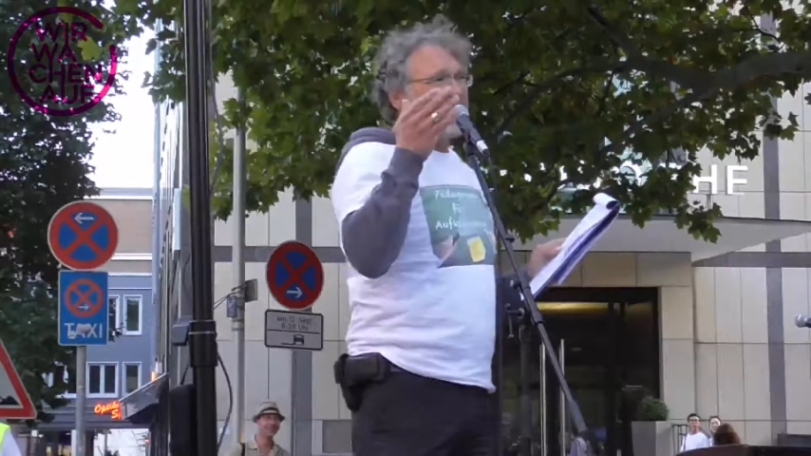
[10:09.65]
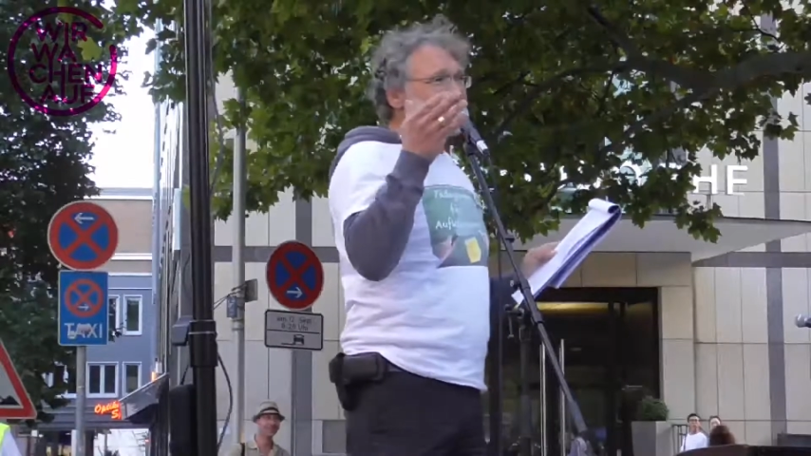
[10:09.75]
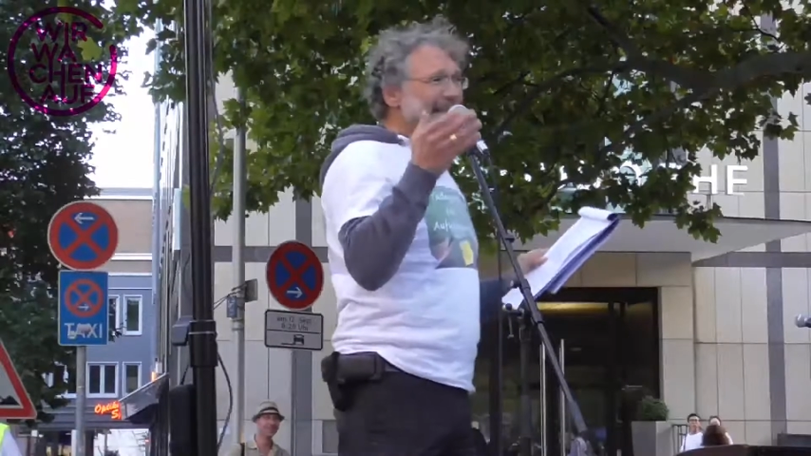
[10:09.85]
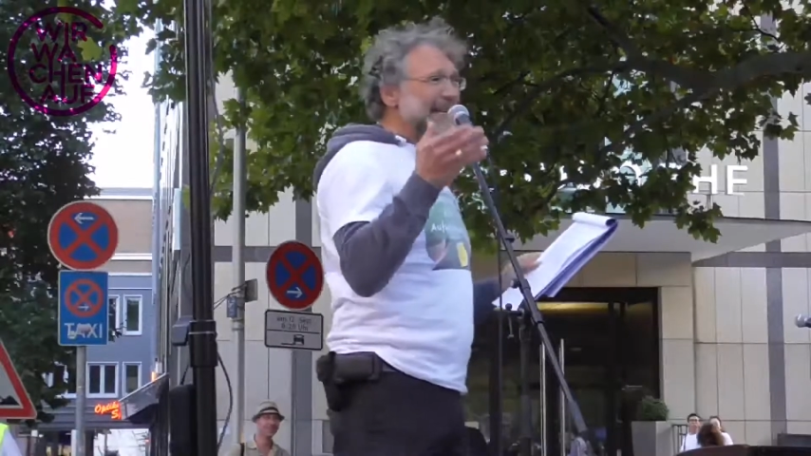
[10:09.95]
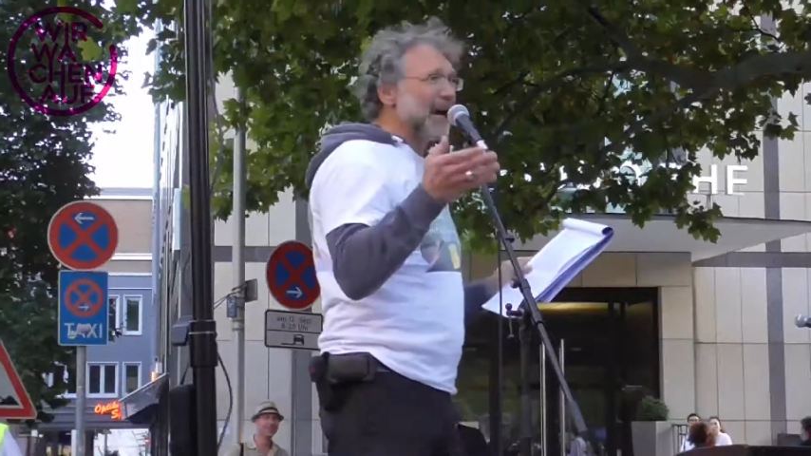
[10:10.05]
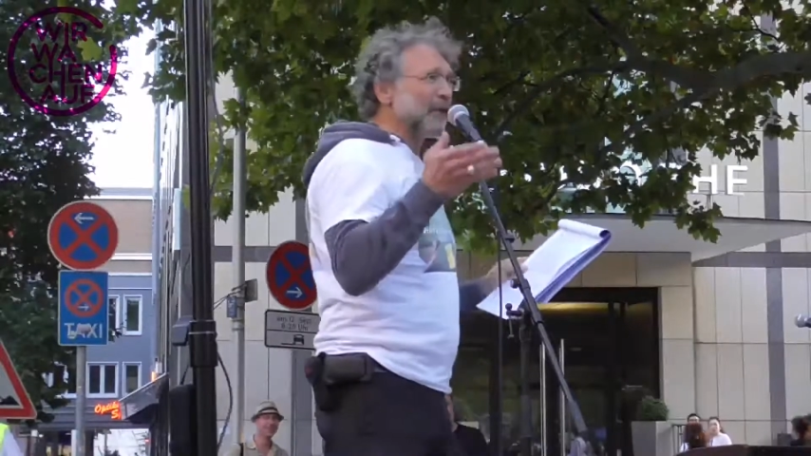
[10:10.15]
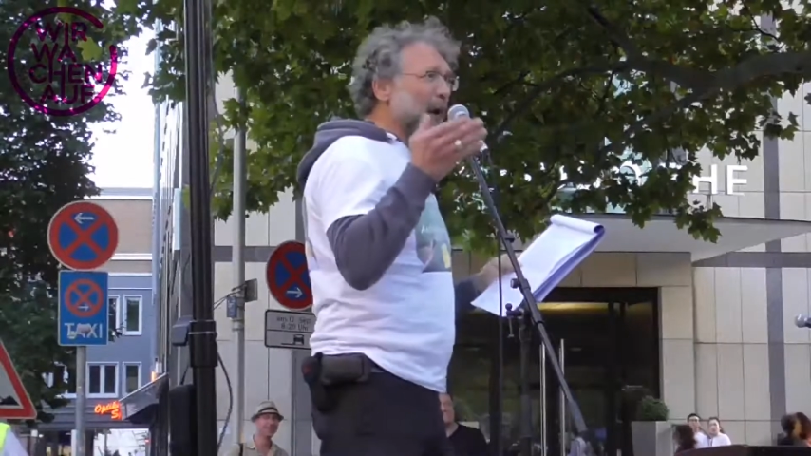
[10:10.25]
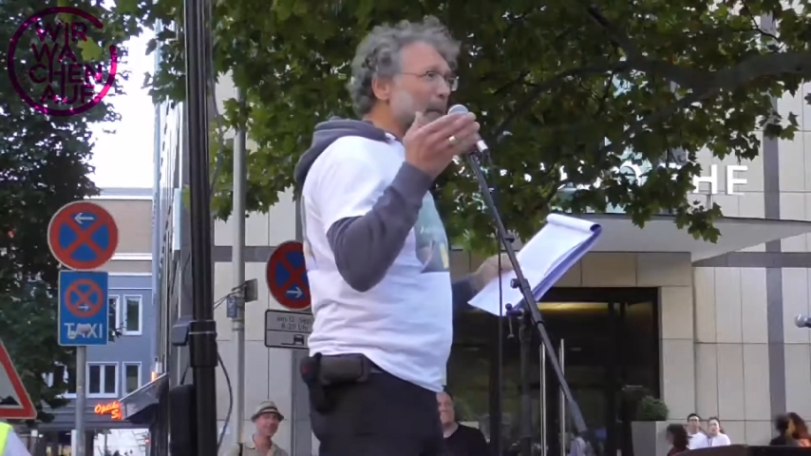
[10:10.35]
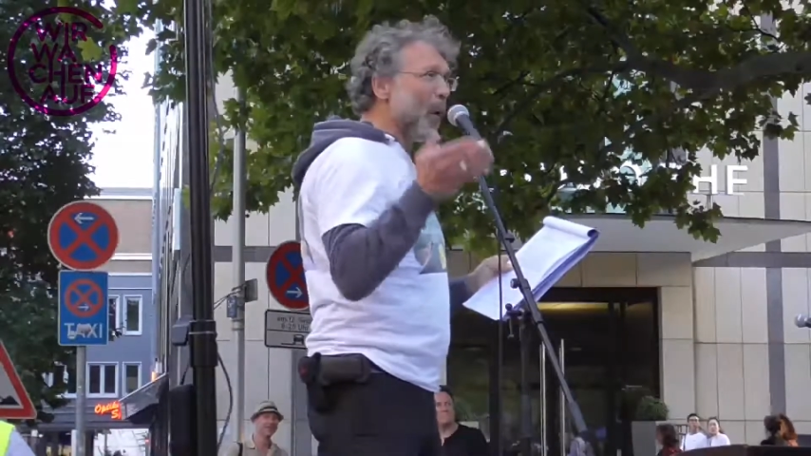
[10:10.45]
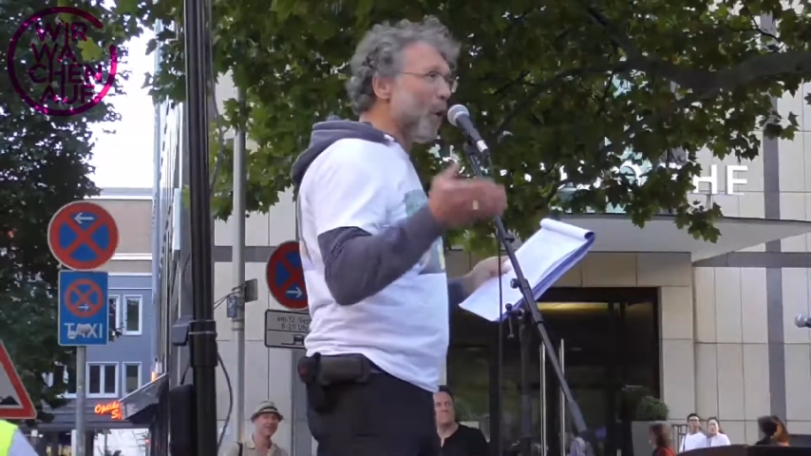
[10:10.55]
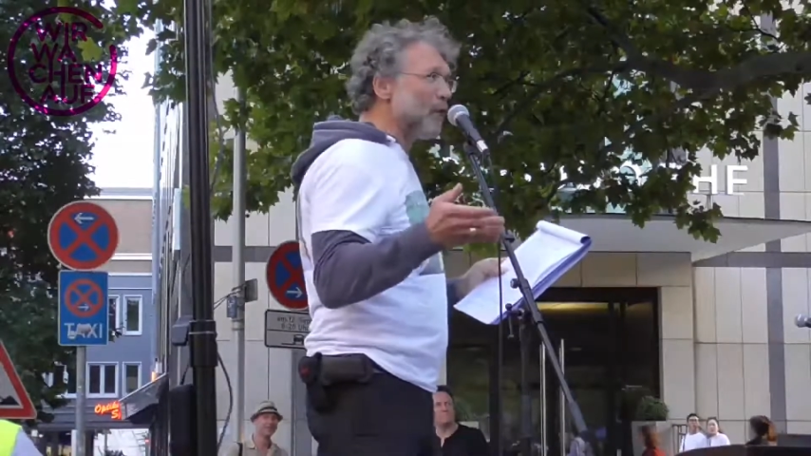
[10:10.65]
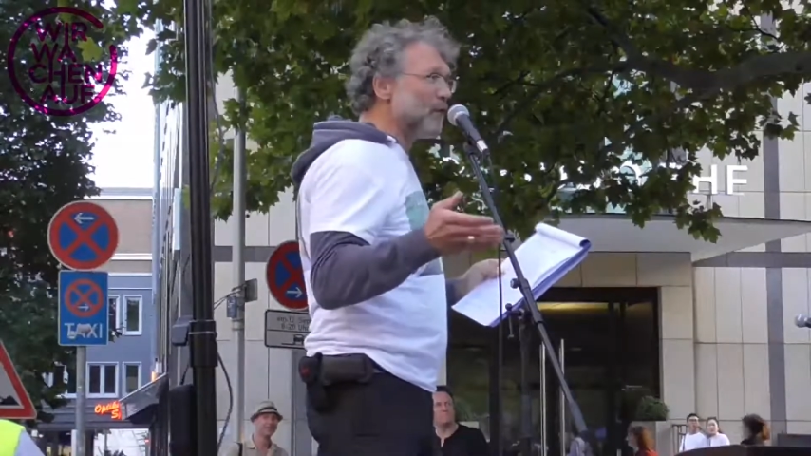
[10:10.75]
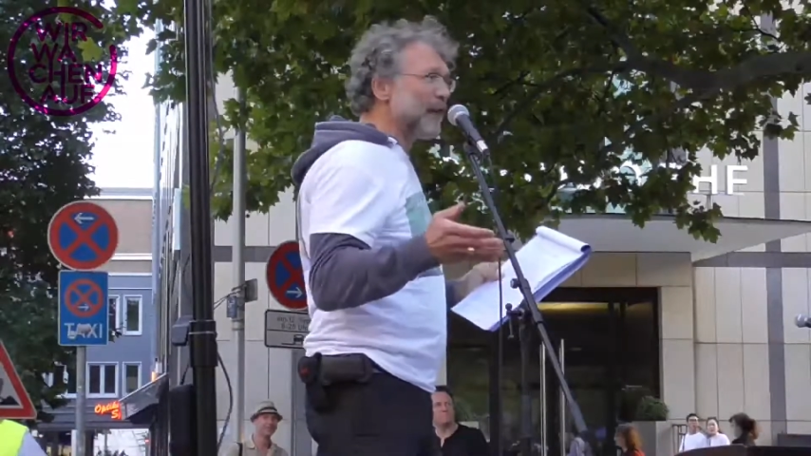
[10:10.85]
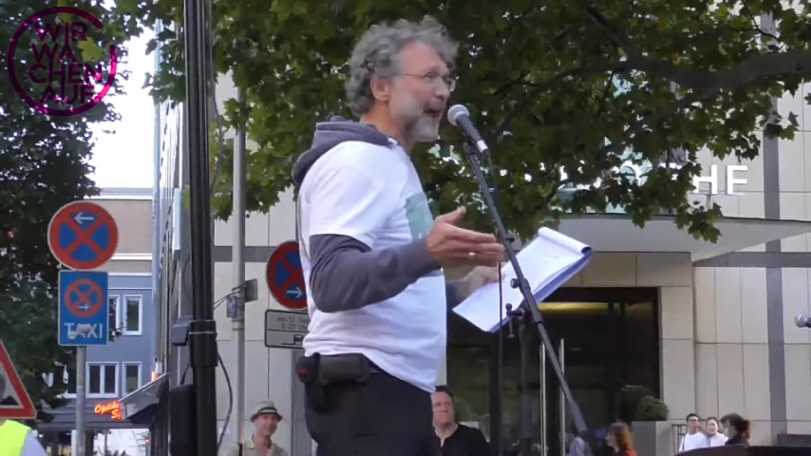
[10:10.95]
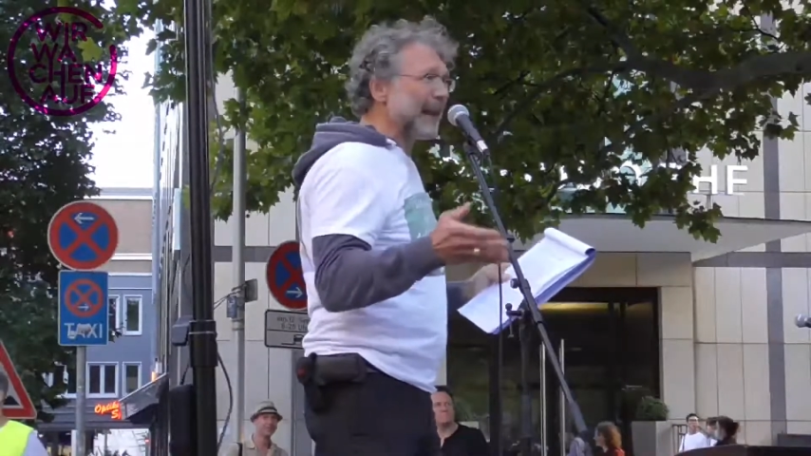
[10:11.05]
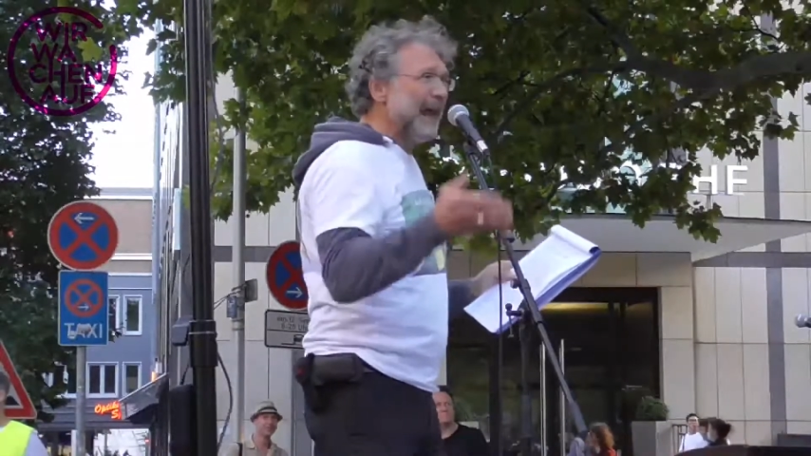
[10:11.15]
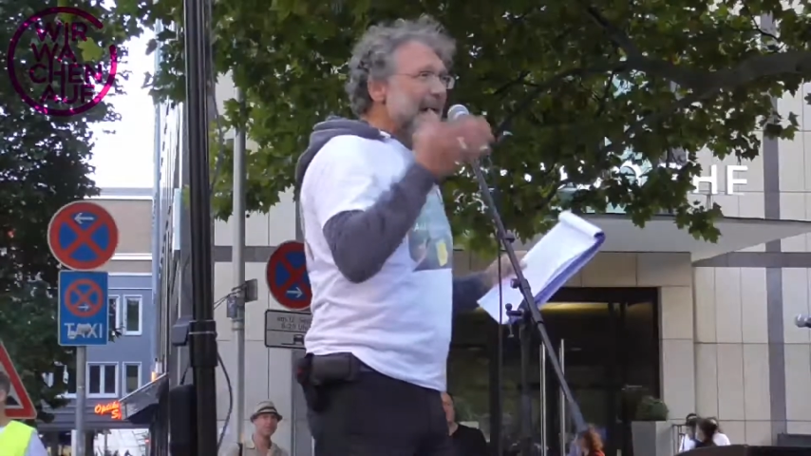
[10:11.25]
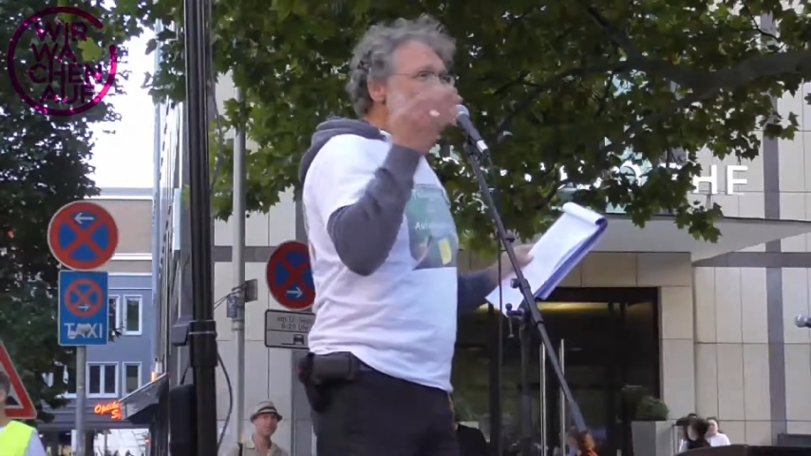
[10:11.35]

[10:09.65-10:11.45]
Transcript: Erziehern verboten wird,